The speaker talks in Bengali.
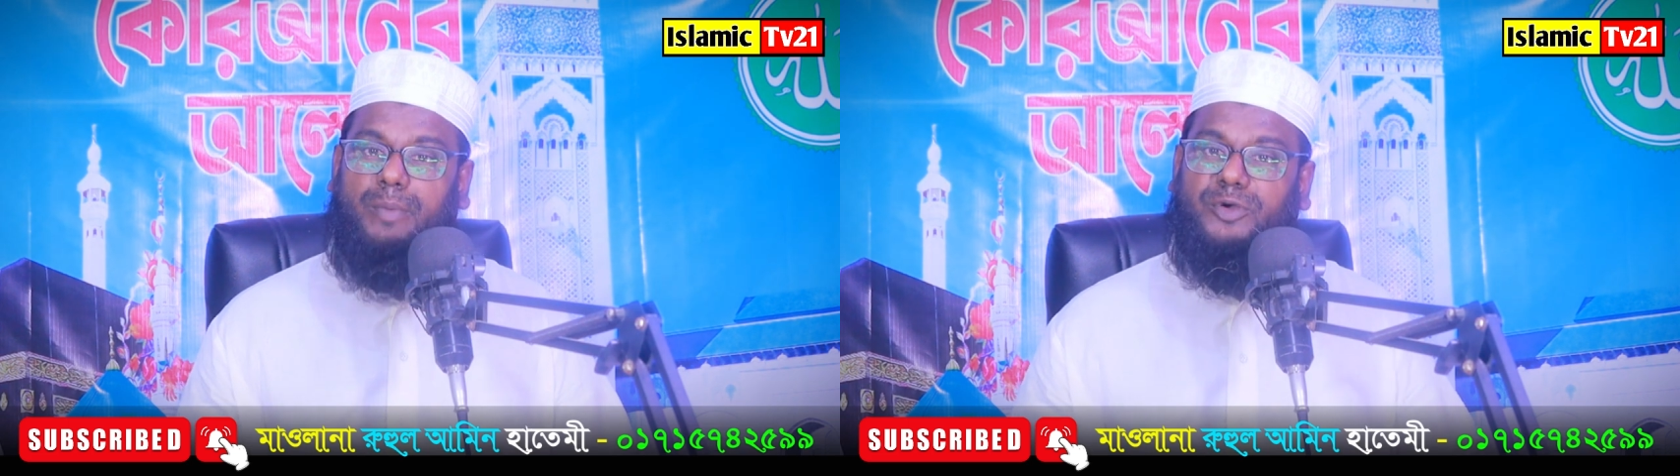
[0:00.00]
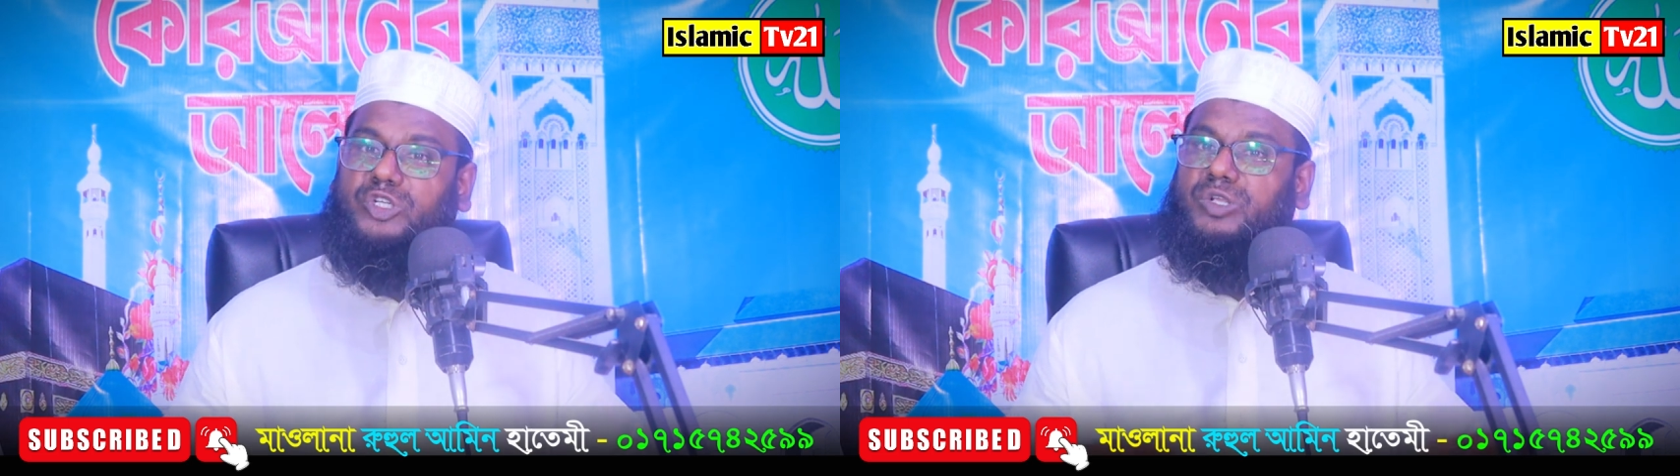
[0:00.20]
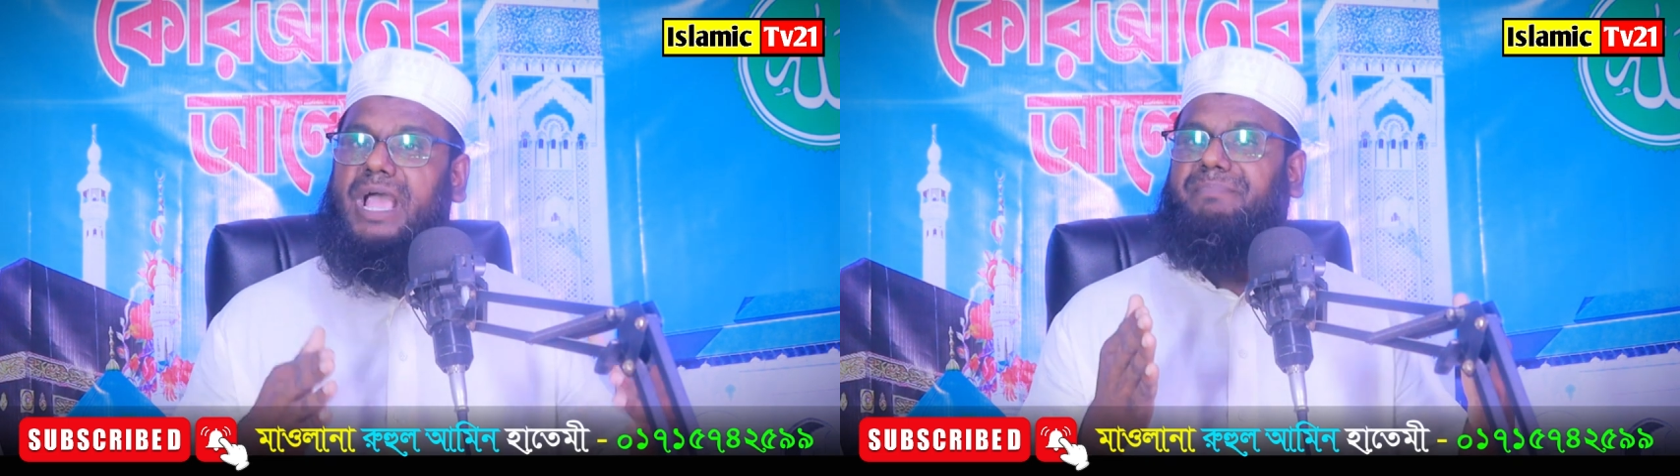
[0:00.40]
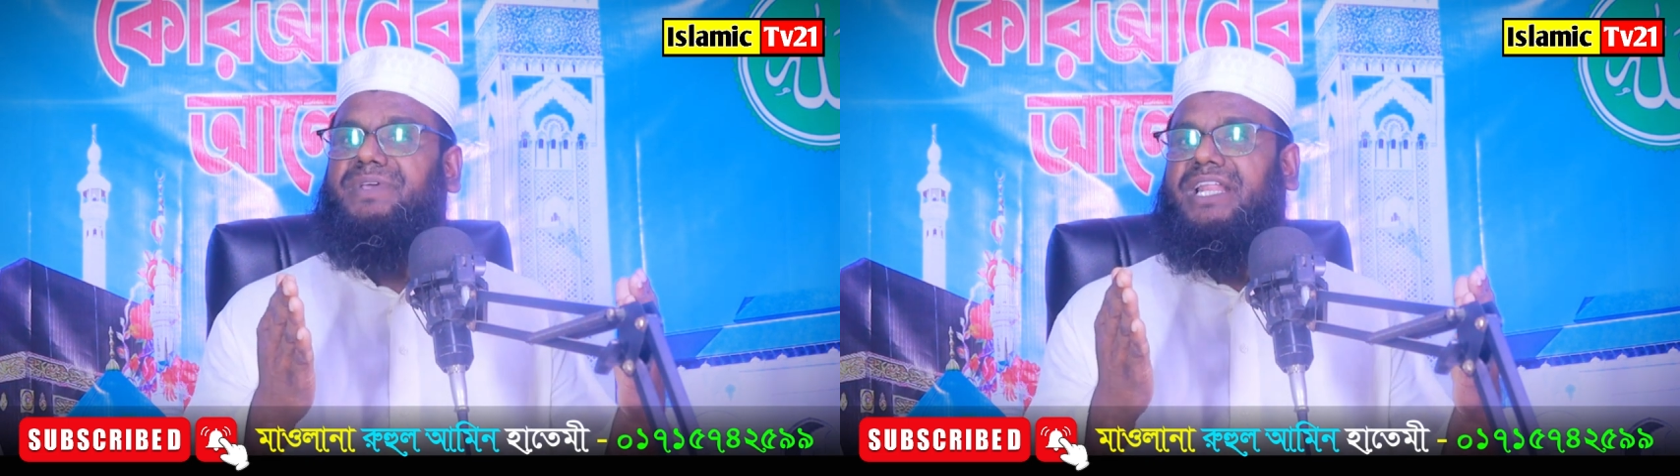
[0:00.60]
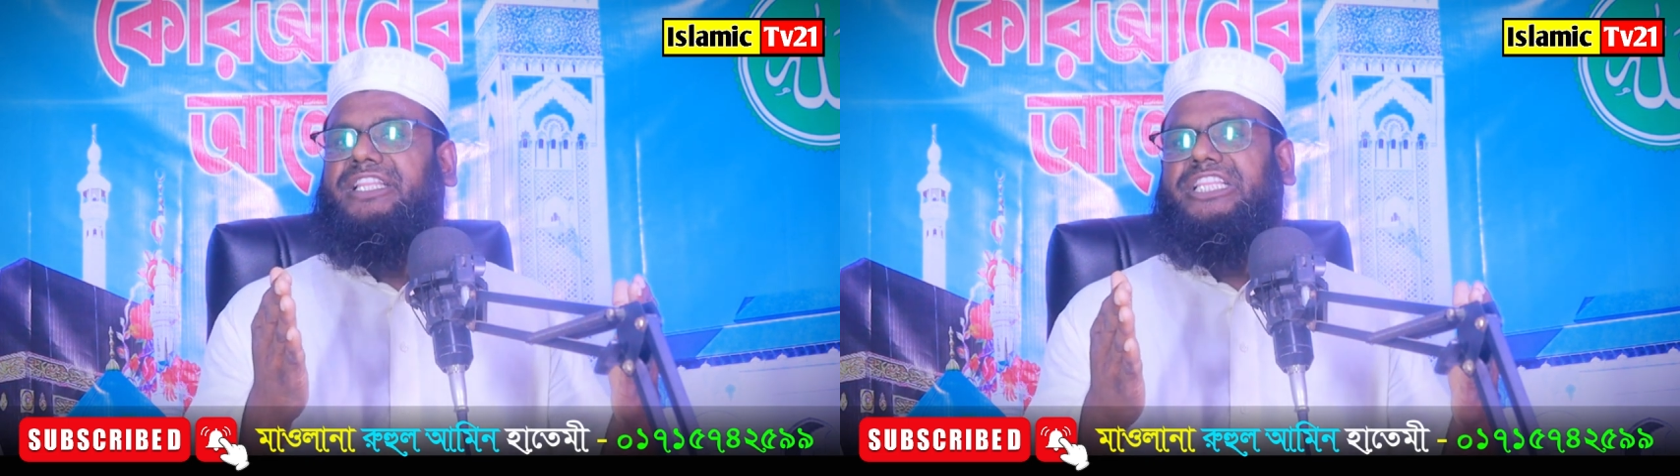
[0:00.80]
অবশ্যই
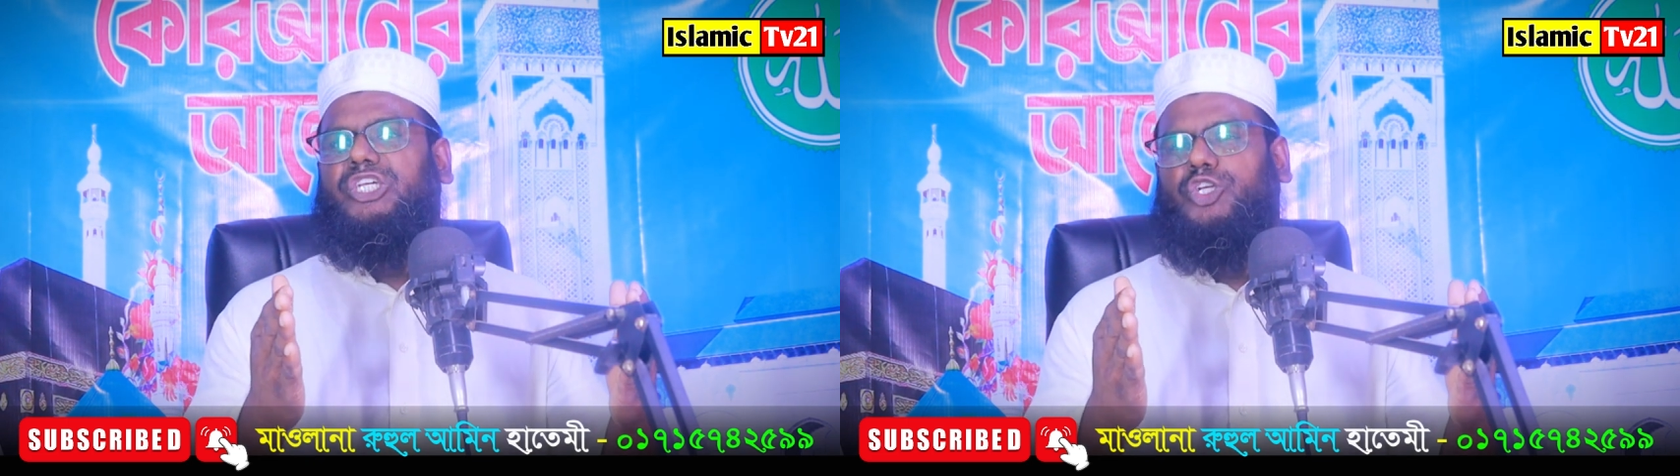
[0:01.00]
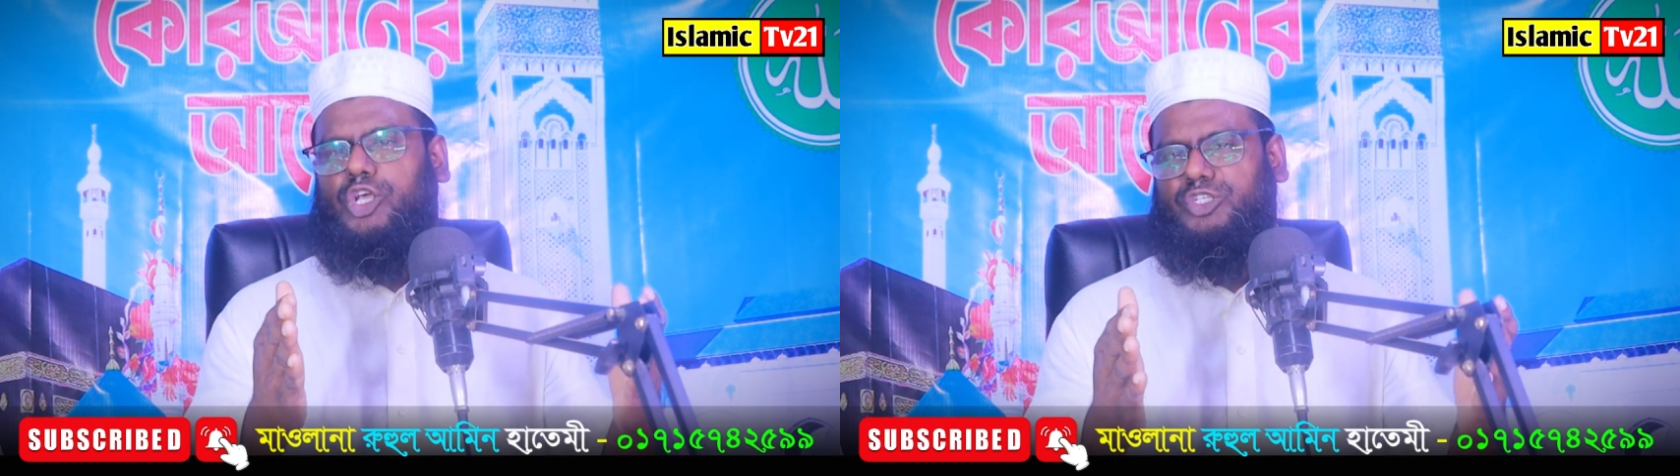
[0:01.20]
আপনার আত্মীয়